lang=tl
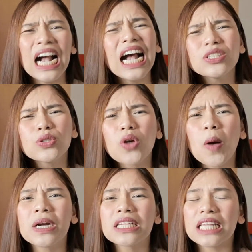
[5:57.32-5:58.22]
Kaso
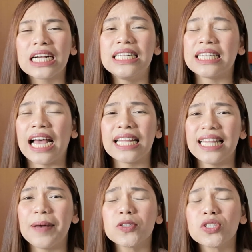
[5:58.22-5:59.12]
sobrang tagal na.
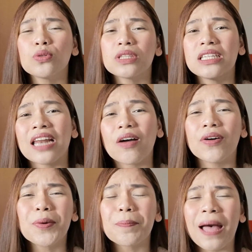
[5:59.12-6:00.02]
Tapos nung tinra ko
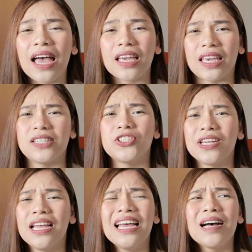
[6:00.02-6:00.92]
yung
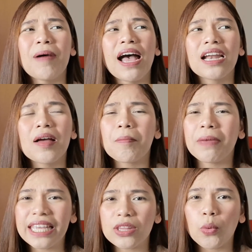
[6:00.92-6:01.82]
package, parang
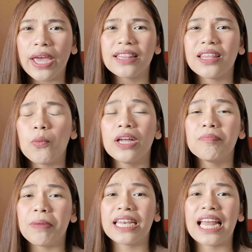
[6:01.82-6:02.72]
May
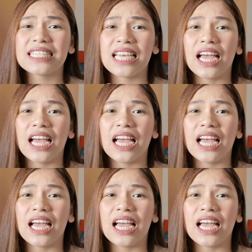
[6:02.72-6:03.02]
21 pa nasa